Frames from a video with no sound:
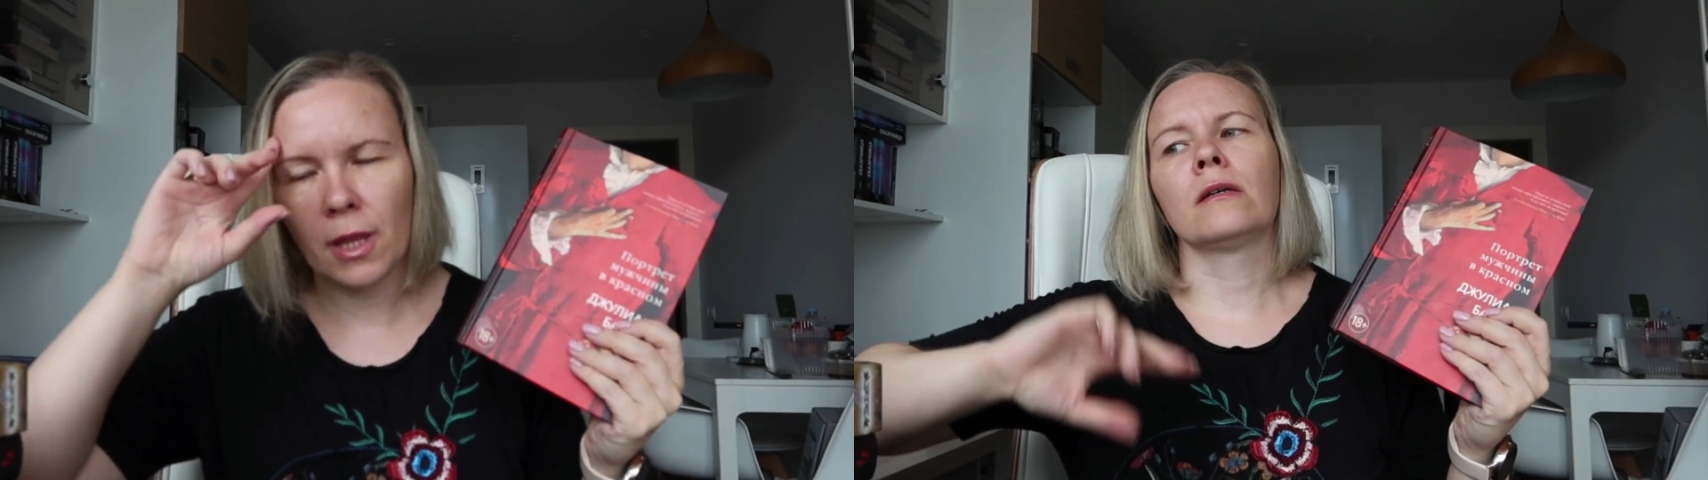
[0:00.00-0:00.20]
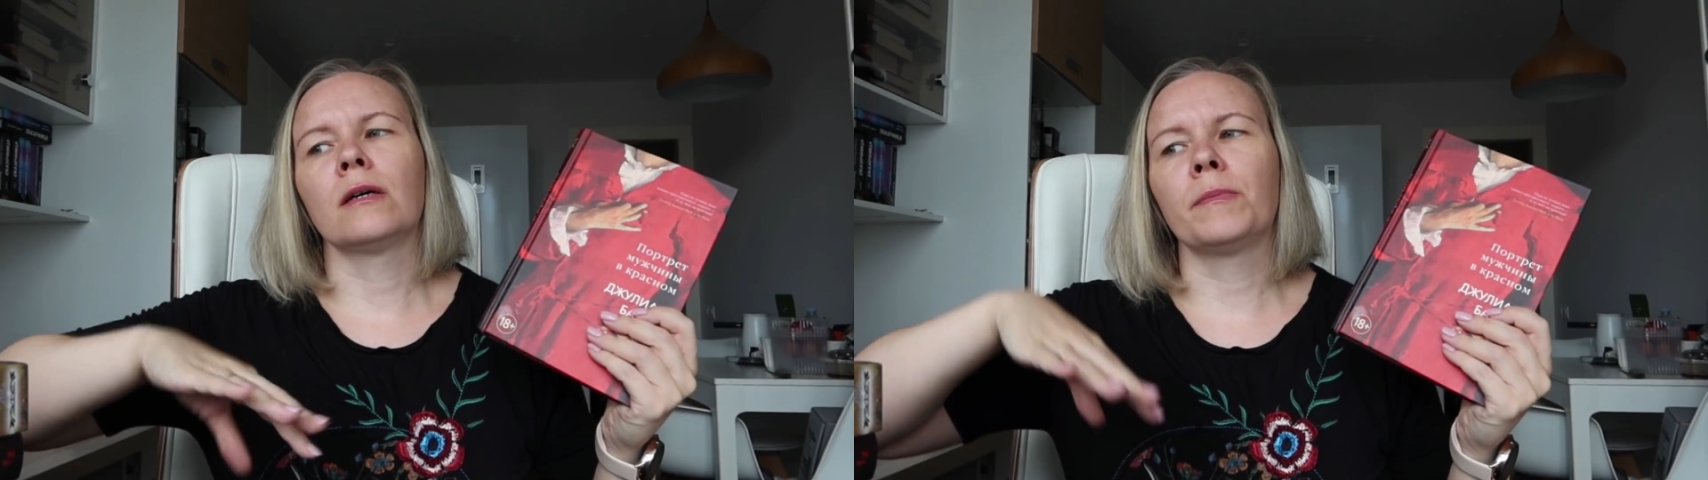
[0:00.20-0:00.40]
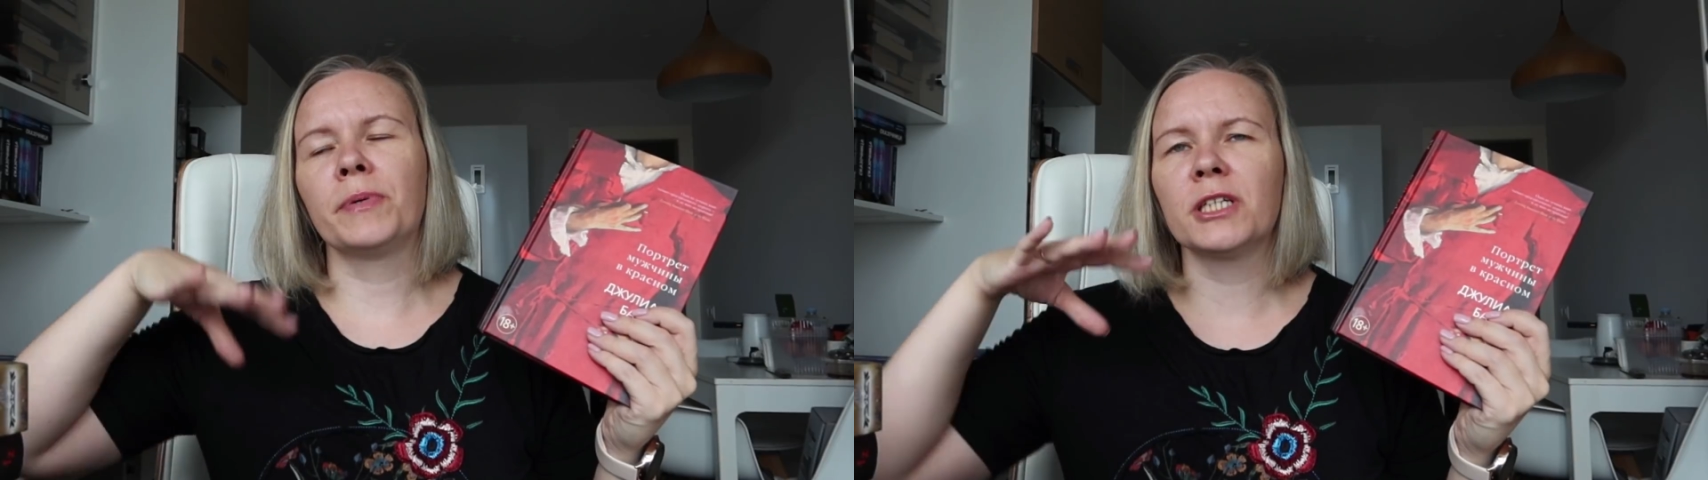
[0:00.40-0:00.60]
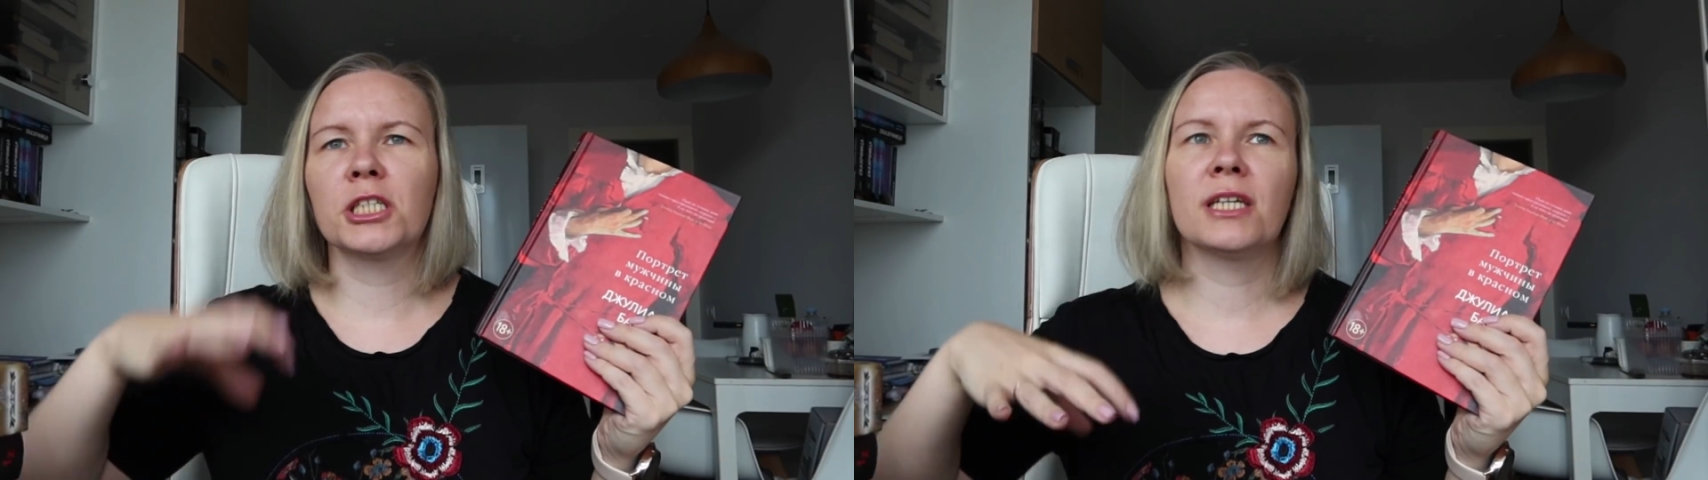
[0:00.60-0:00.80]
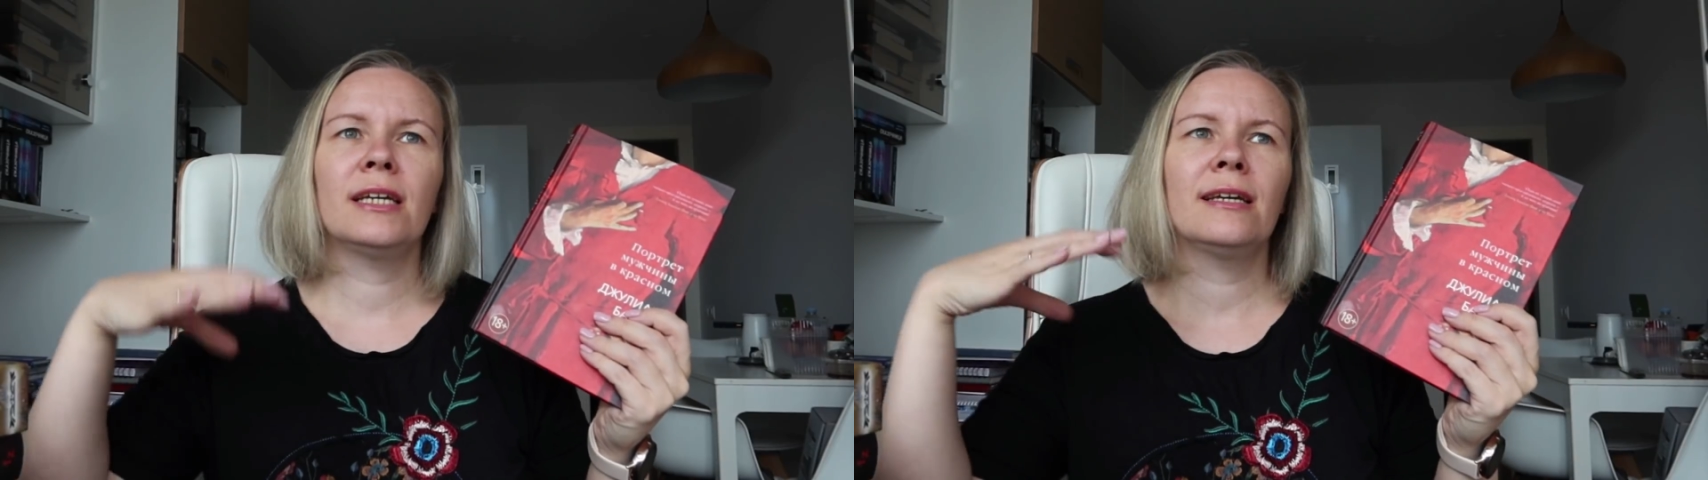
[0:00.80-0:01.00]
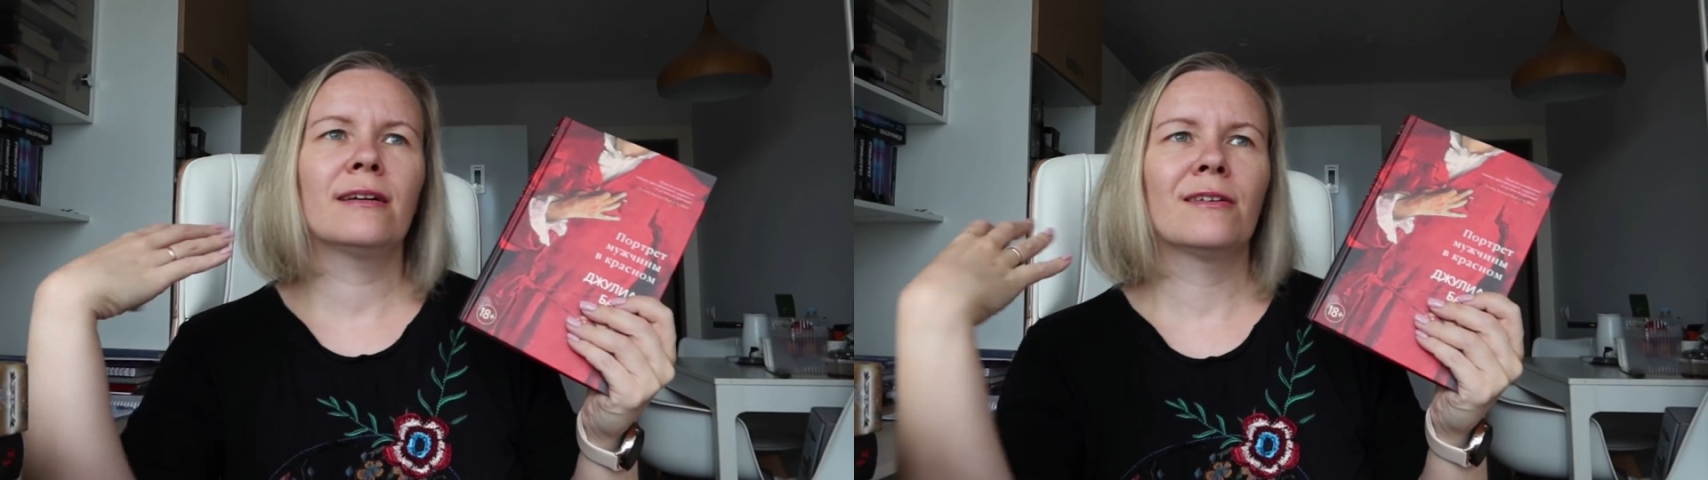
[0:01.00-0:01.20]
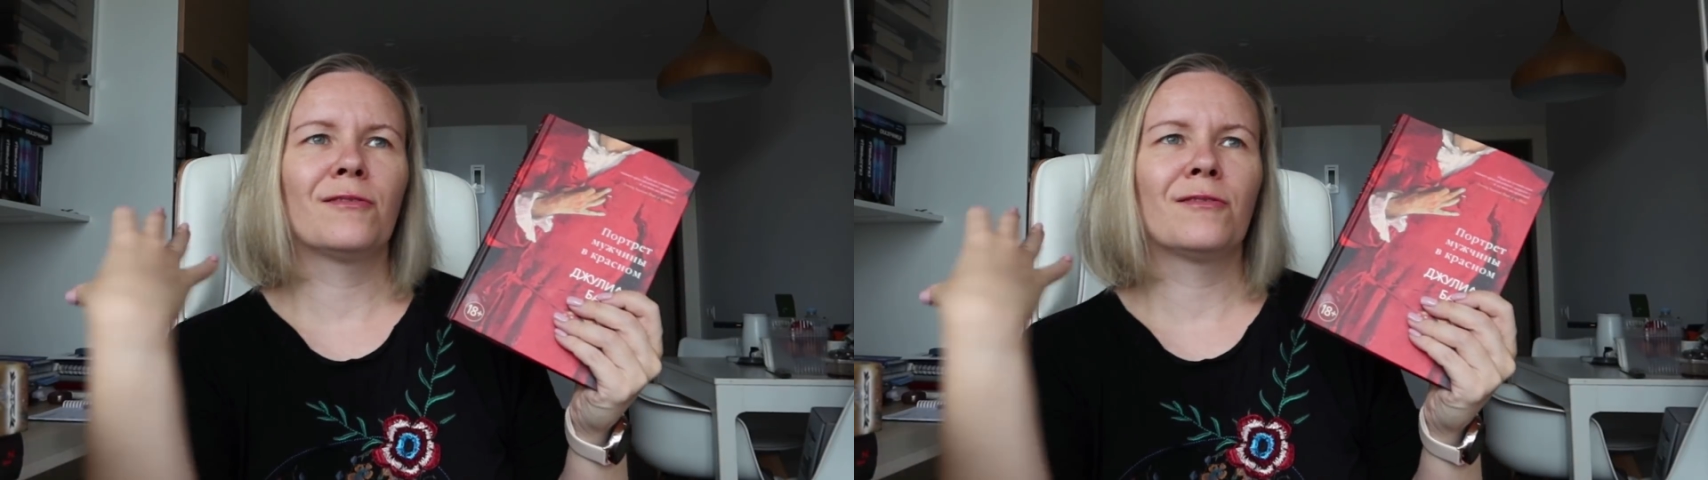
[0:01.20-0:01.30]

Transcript: Э, прыжки